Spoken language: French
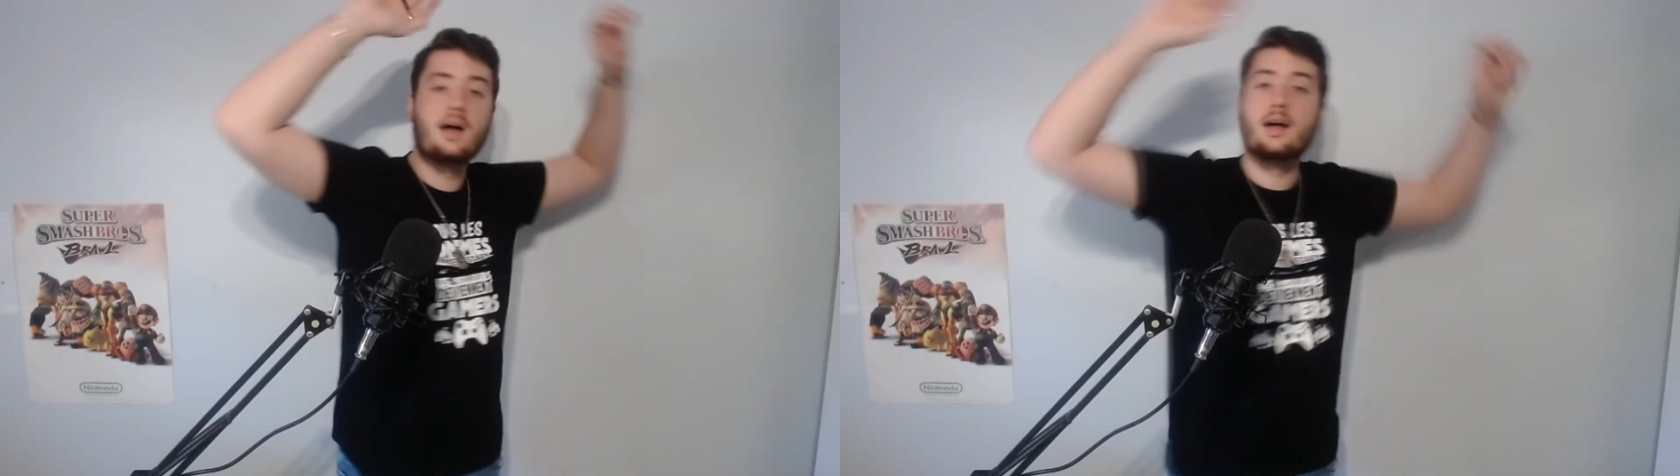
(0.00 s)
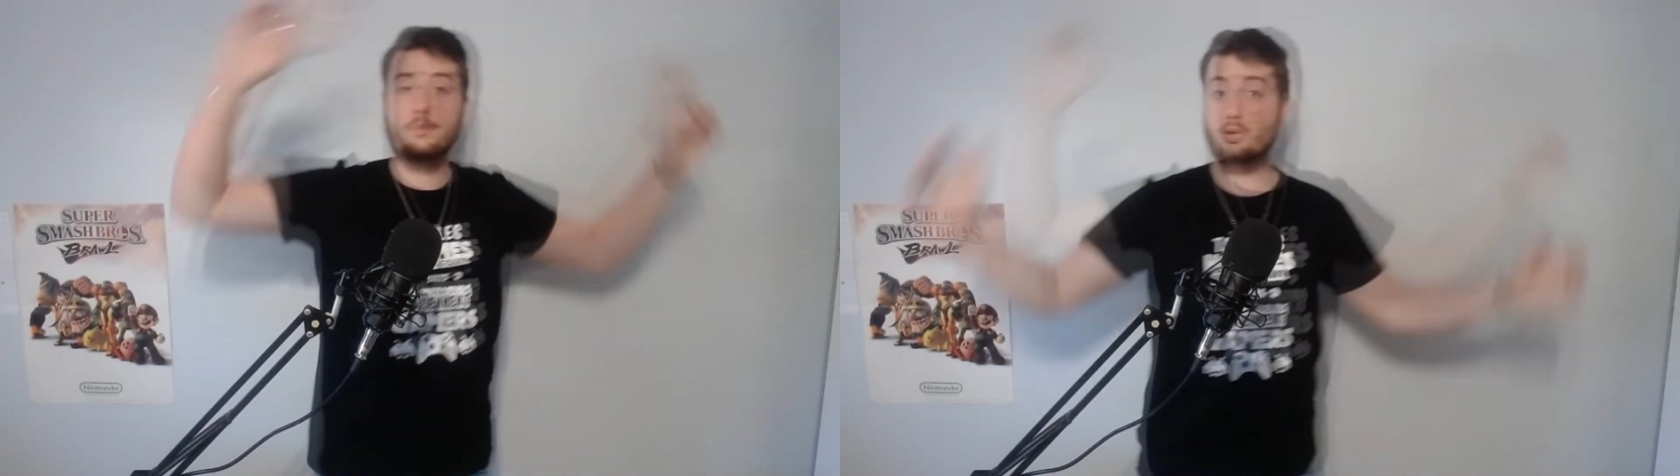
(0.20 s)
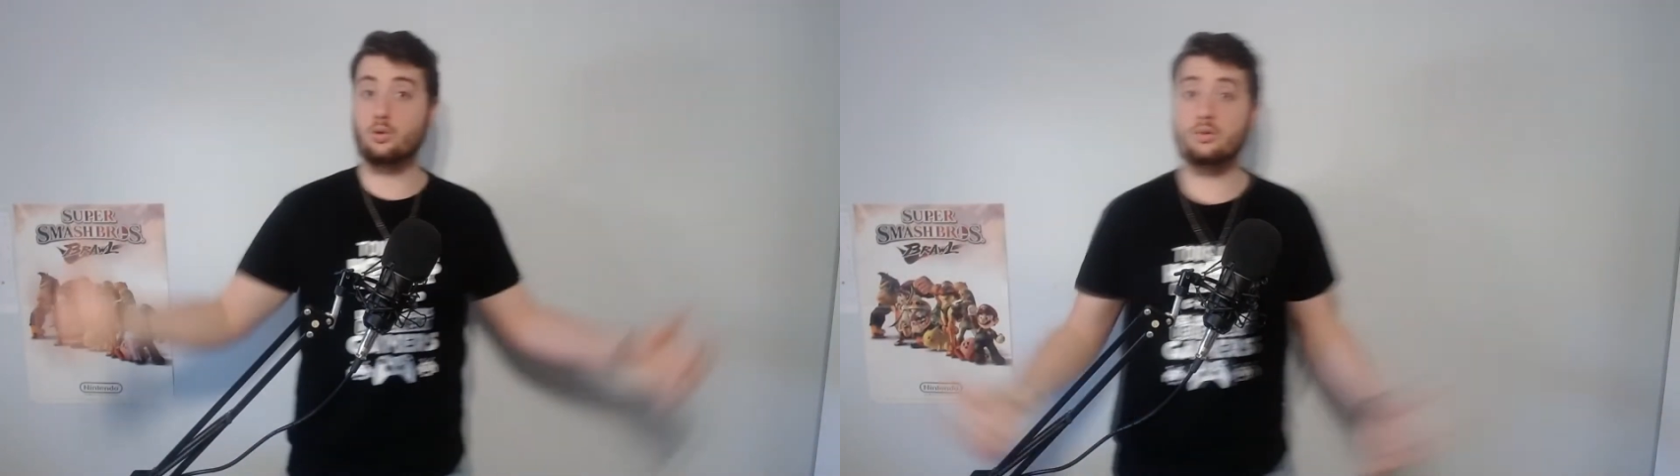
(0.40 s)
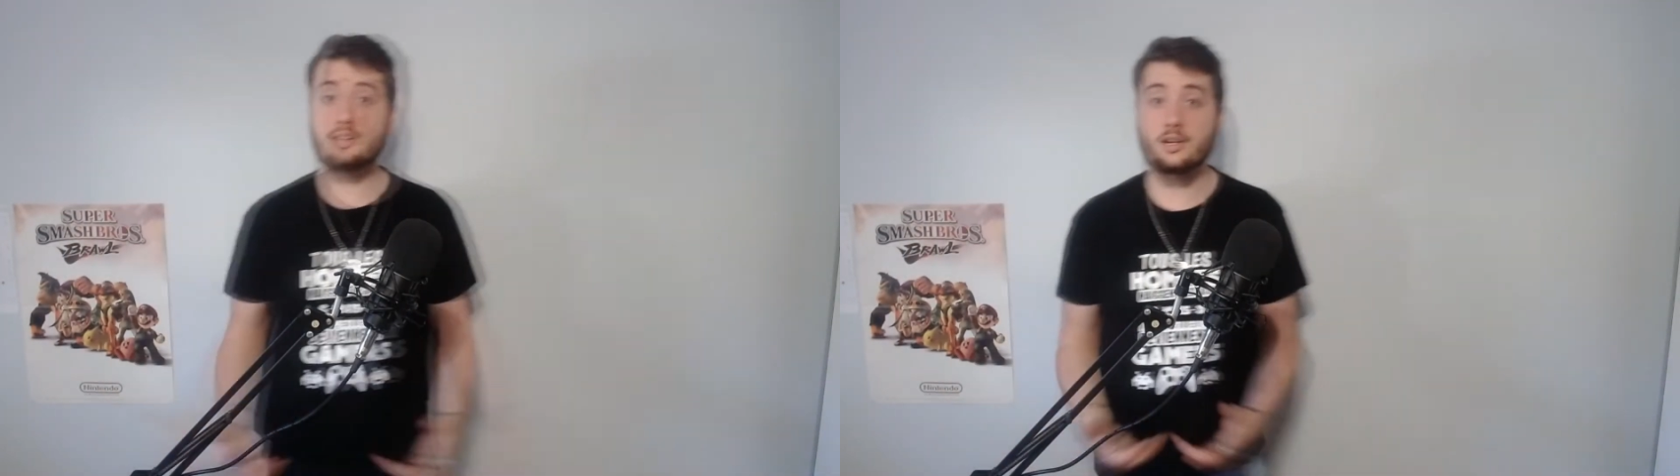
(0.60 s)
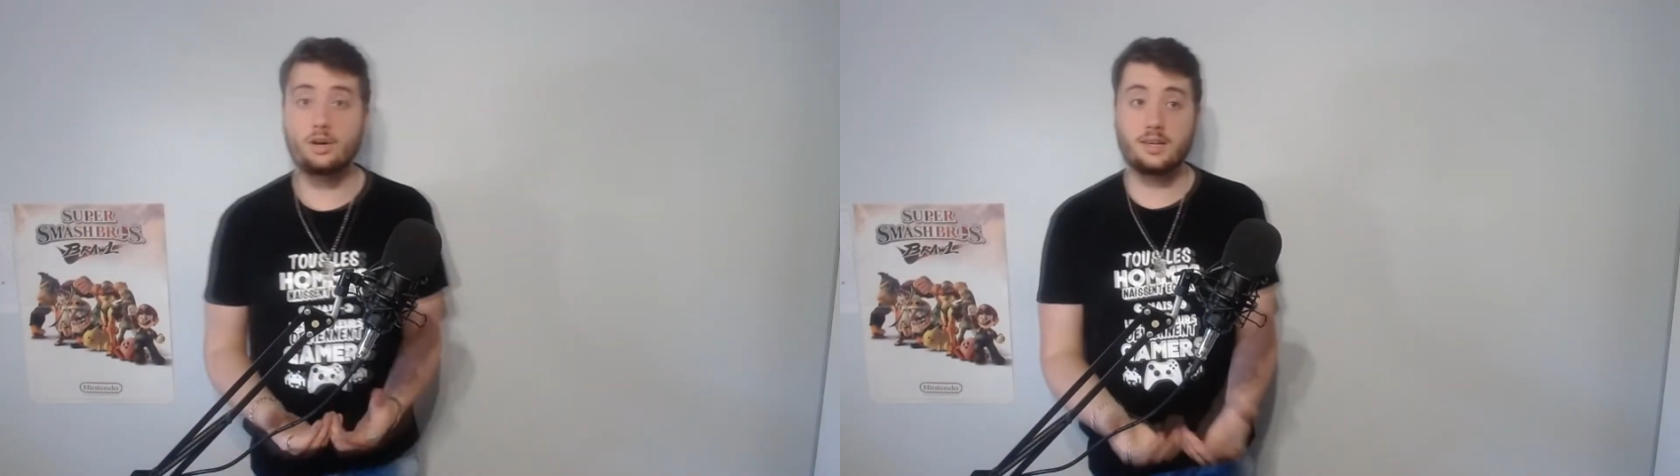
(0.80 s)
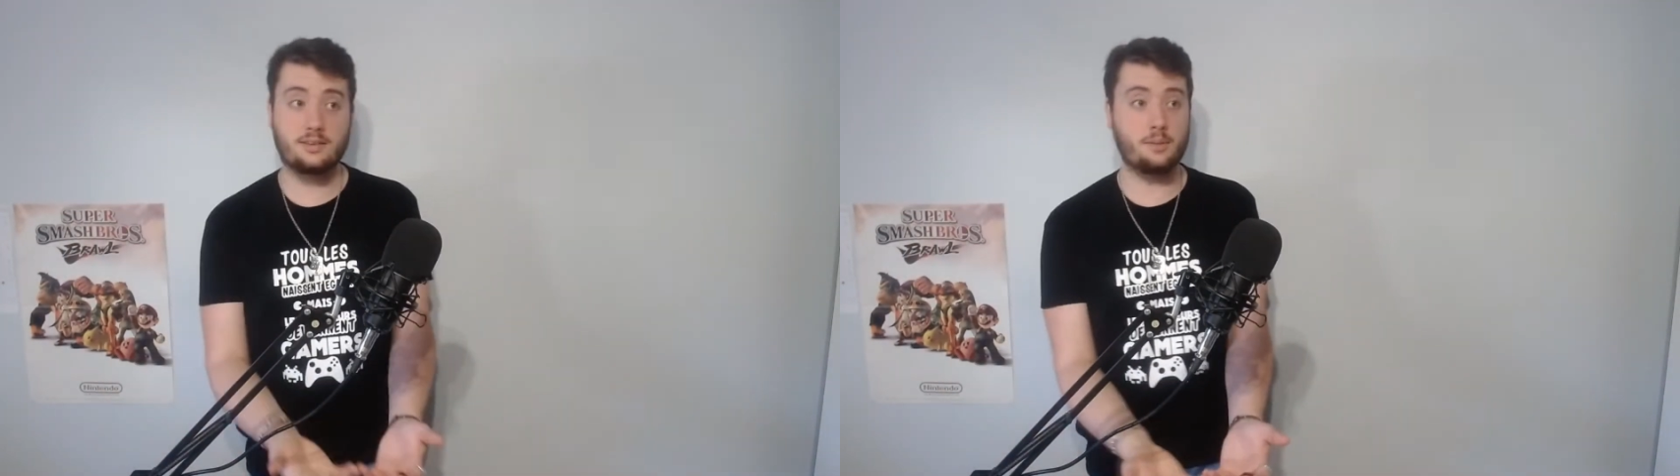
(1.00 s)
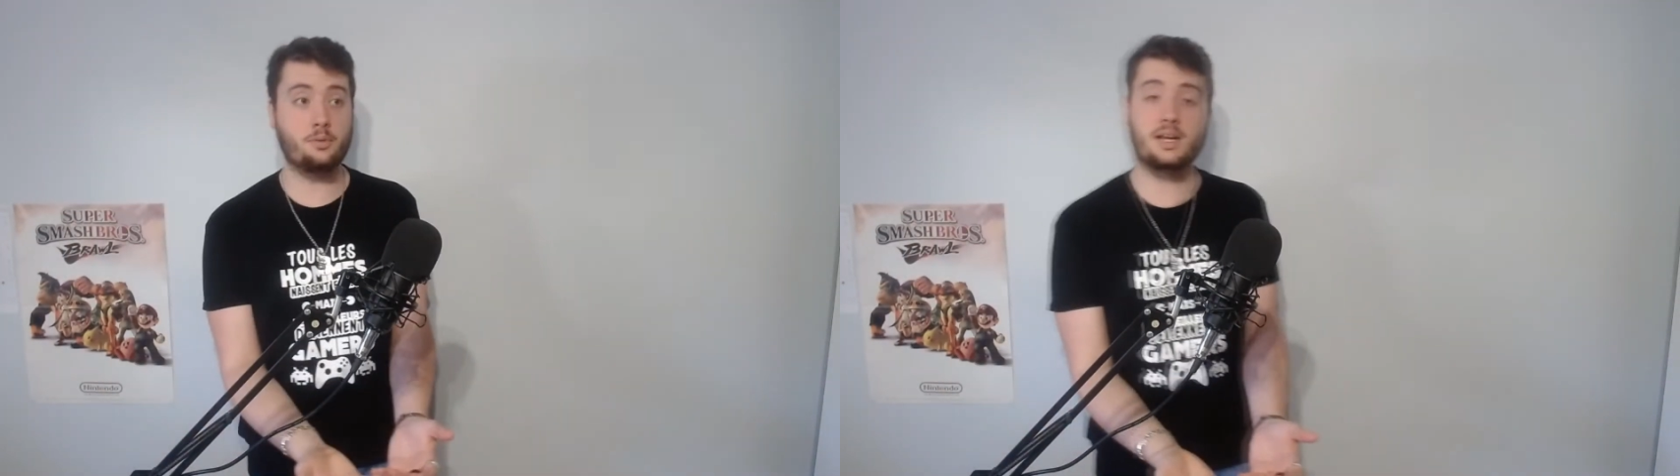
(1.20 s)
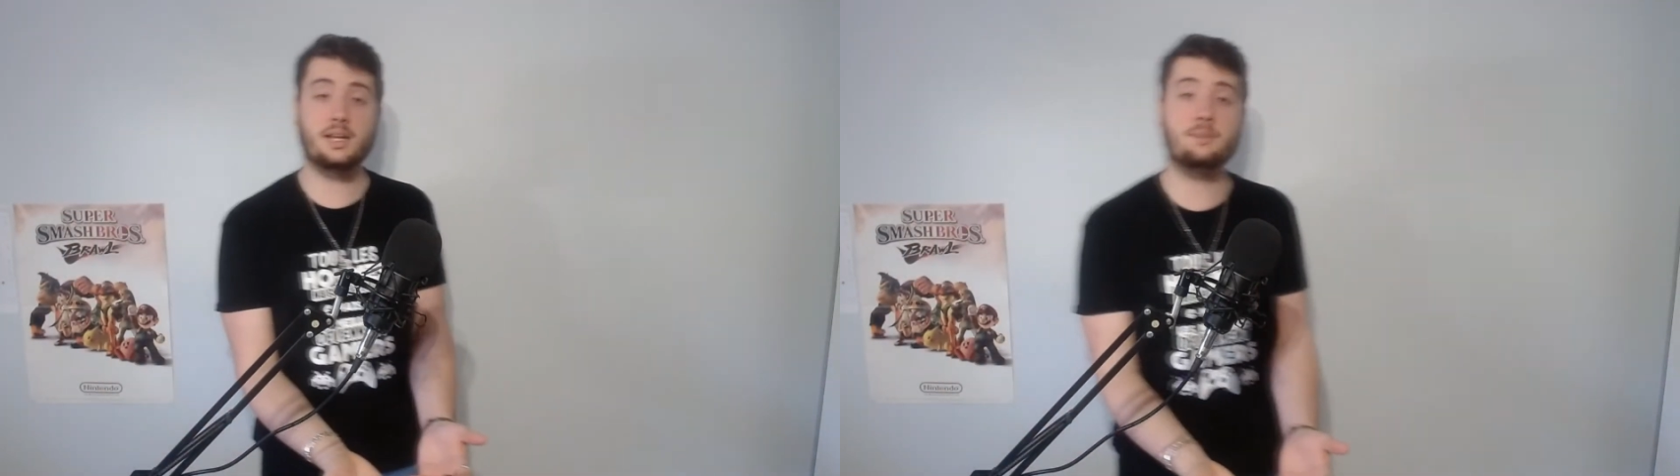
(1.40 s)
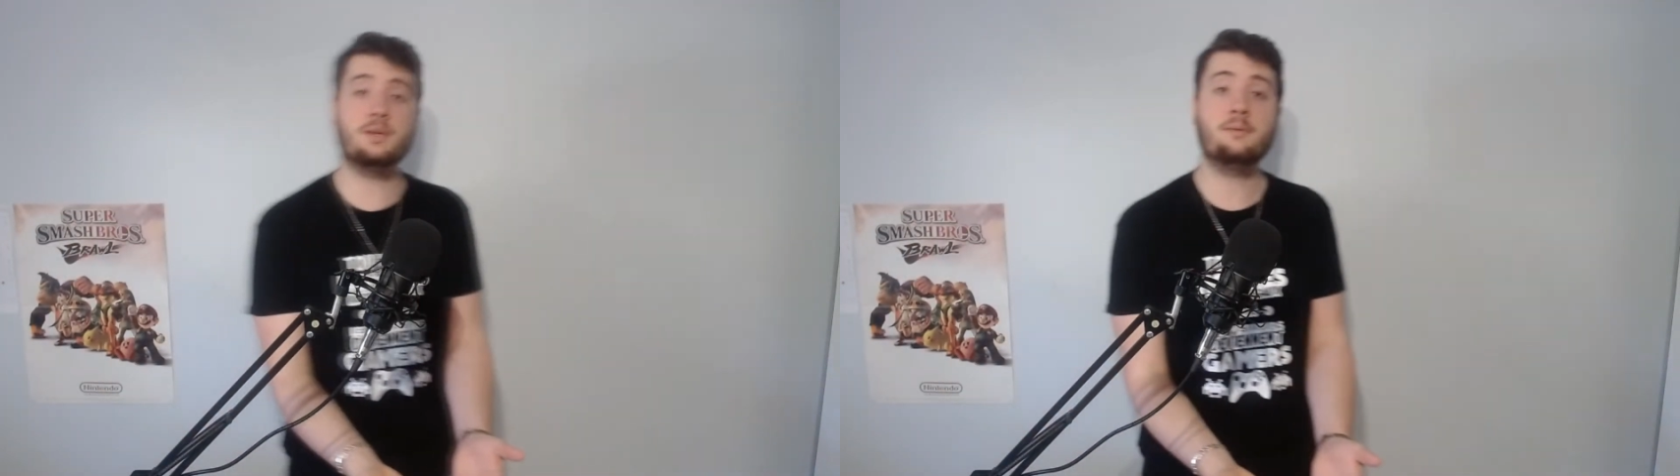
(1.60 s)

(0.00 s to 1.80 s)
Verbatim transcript: Mais du coup, ça colle extrêmement bien à l'animé.